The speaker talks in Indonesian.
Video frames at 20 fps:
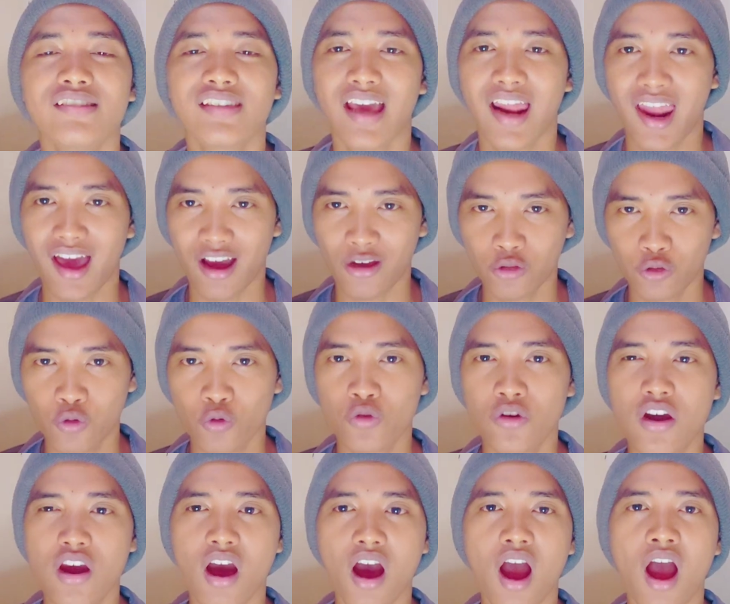Nyalakan
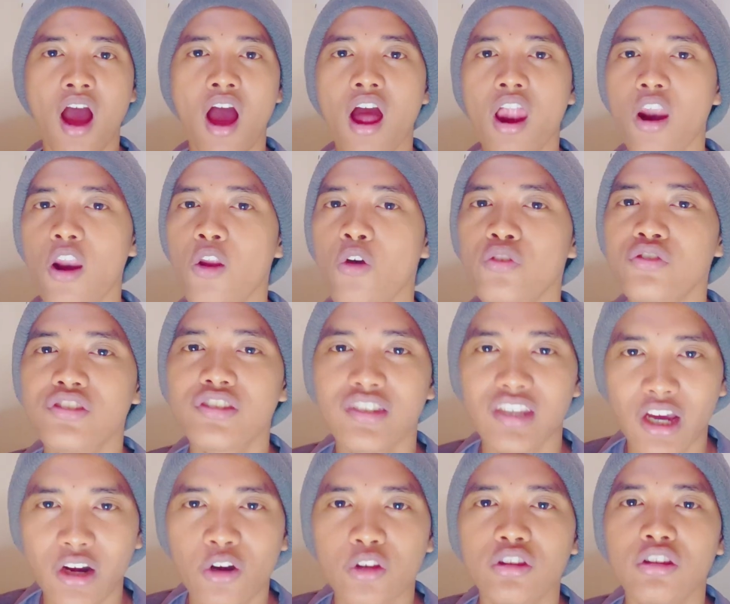juga
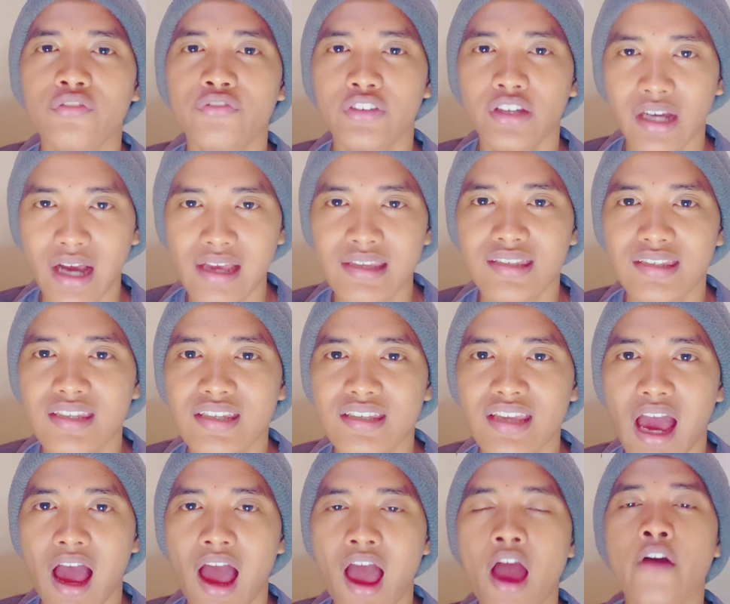lonceng
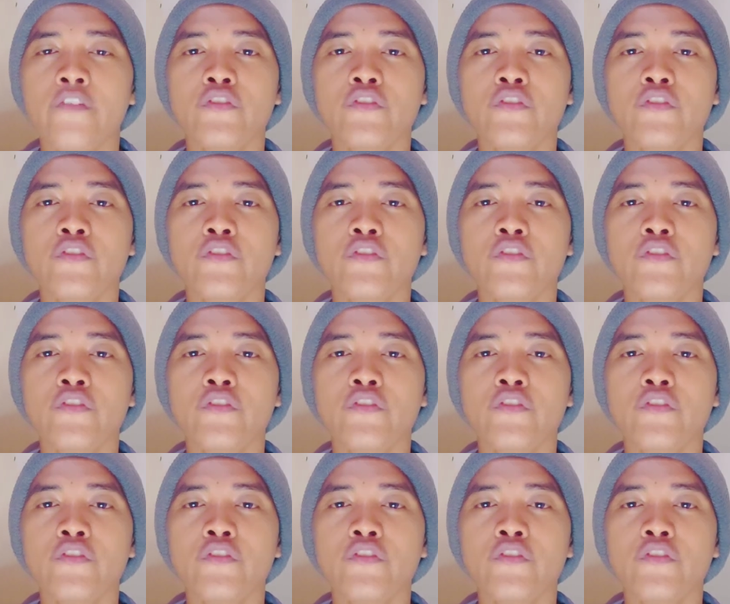notifikasinya